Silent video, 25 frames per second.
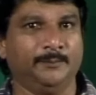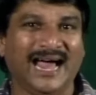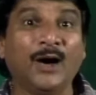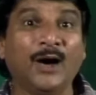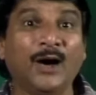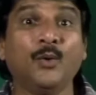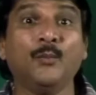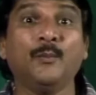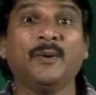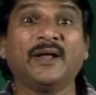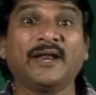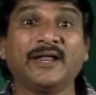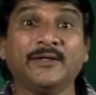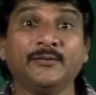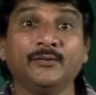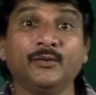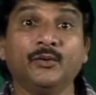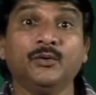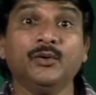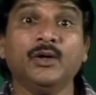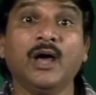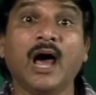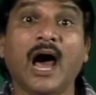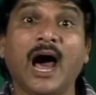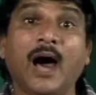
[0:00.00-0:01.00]
मलयालम
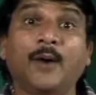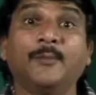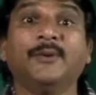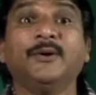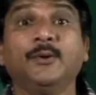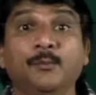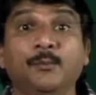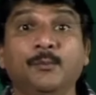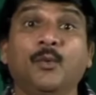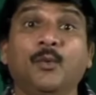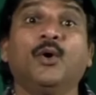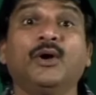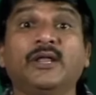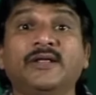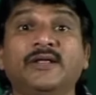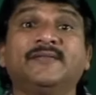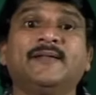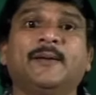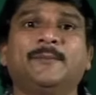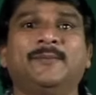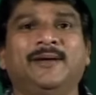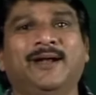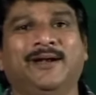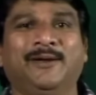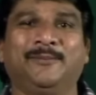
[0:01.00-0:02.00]
सिनेमा में
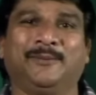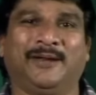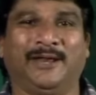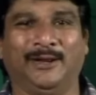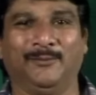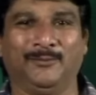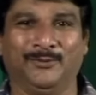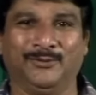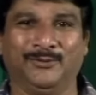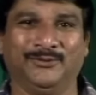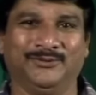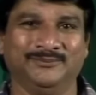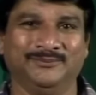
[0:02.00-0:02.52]
काम किया